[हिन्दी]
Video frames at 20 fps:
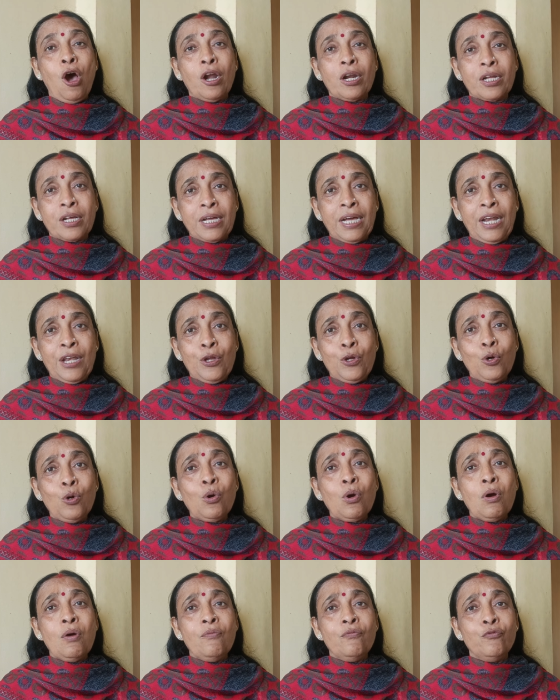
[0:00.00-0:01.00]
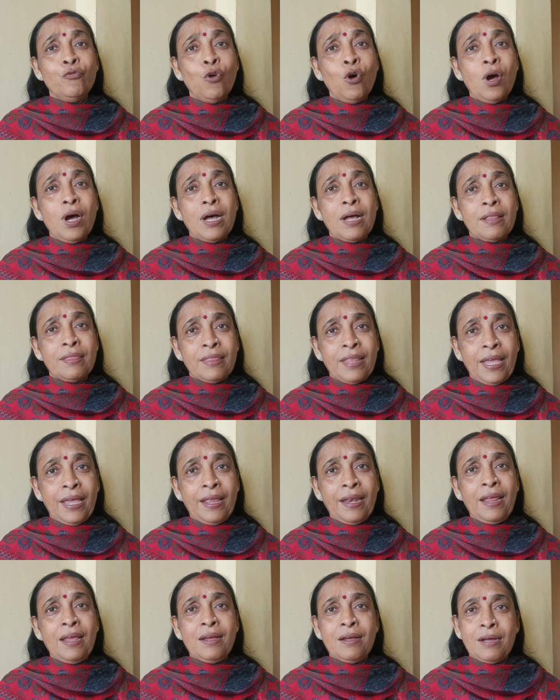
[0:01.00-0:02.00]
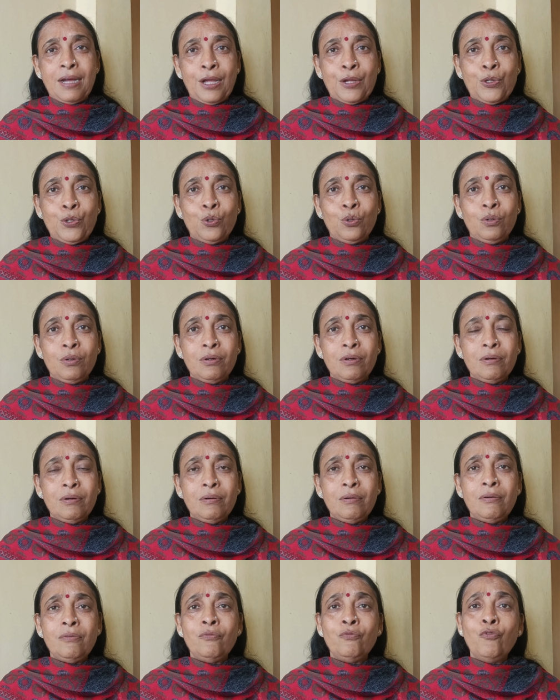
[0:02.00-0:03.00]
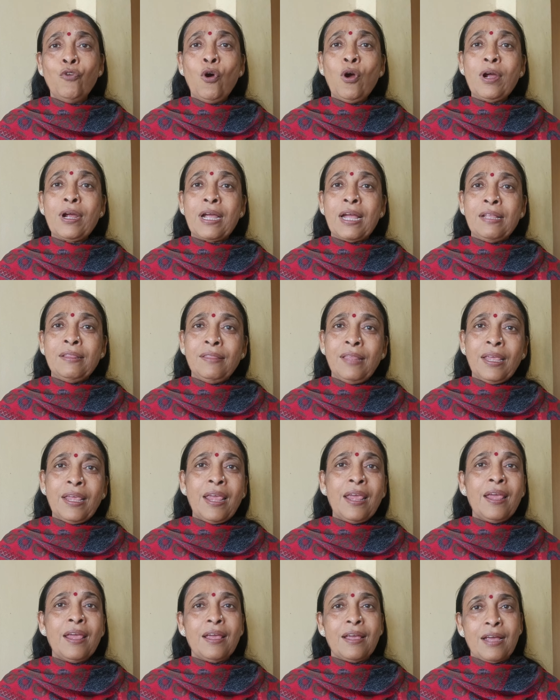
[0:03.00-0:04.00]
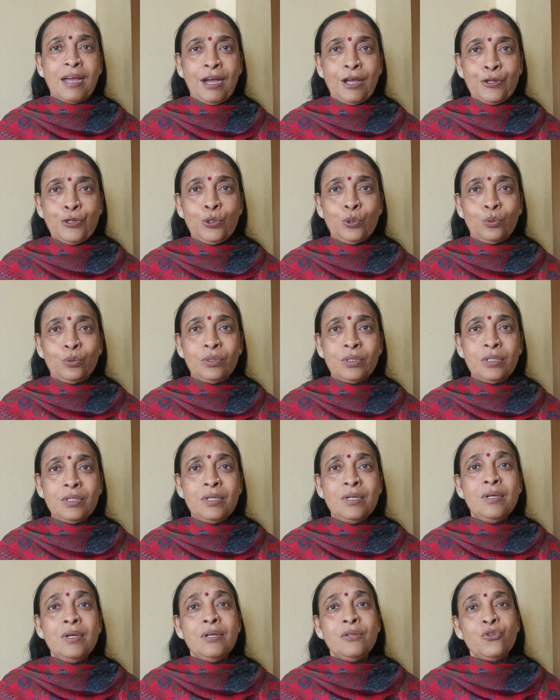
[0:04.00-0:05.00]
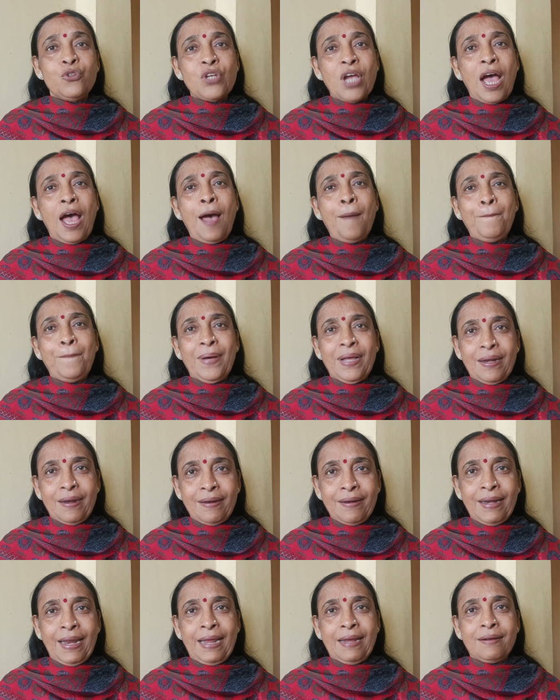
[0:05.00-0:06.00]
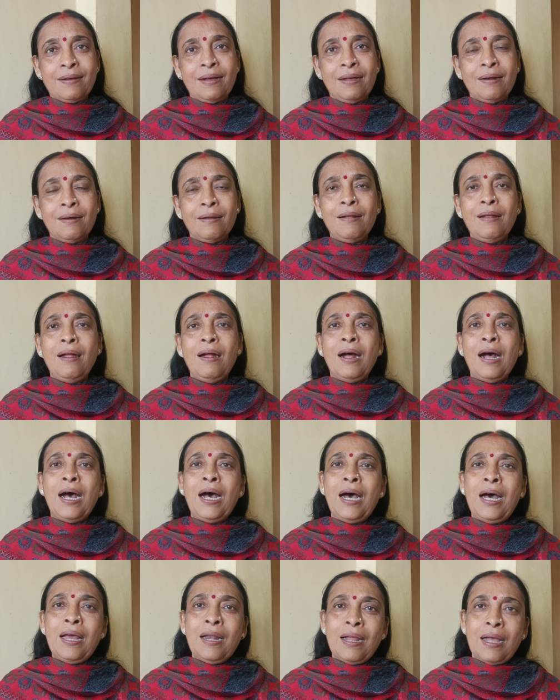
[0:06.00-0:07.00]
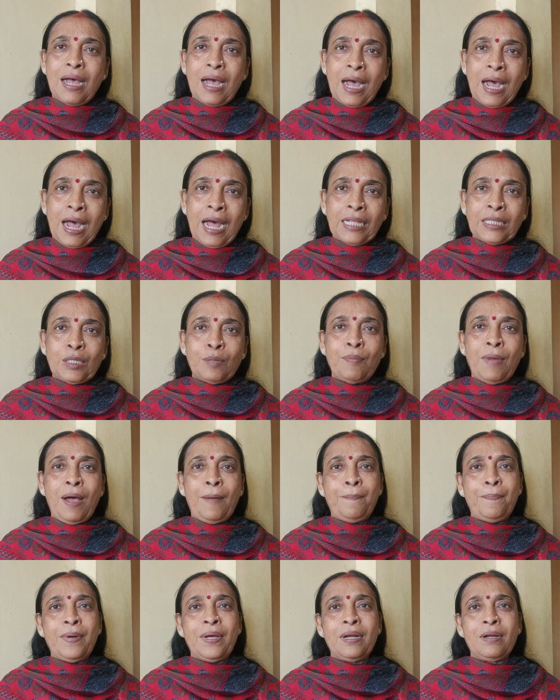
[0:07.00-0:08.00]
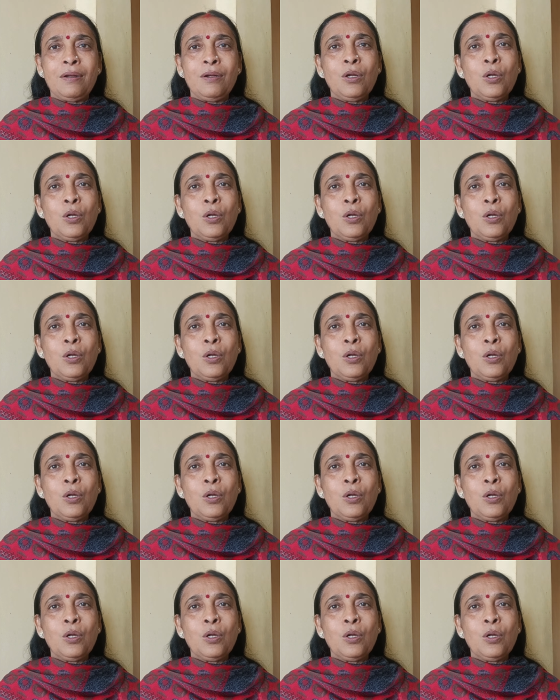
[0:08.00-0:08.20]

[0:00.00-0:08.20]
और कलयुग वो अंधेरे का युग वो गंदगी का युग जहाँ पर रहकर हर आत्मा पर